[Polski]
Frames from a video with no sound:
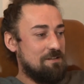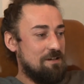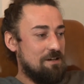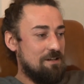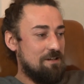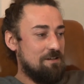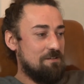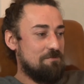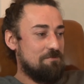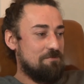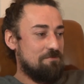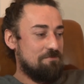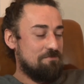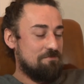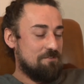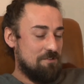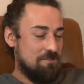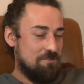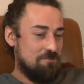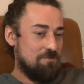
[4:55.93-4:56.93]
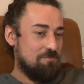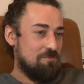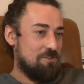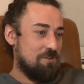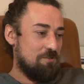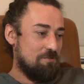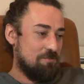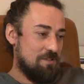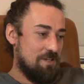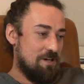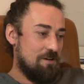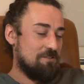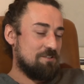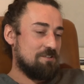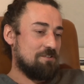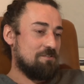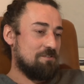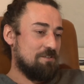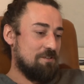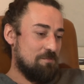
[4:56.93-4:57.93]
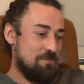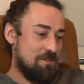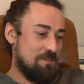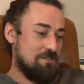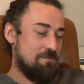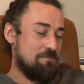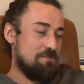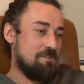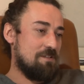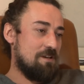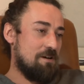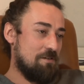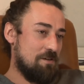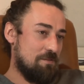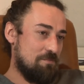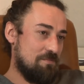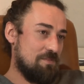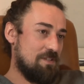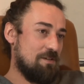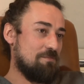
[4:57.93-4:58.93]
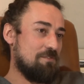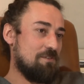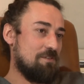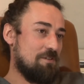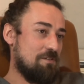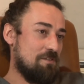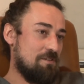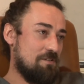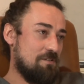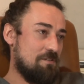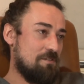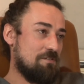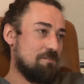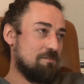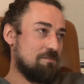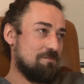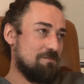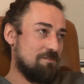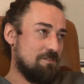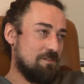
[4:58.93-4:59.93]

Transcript: no ale w końcu mi się udało, za drugim razem zdałem tam do,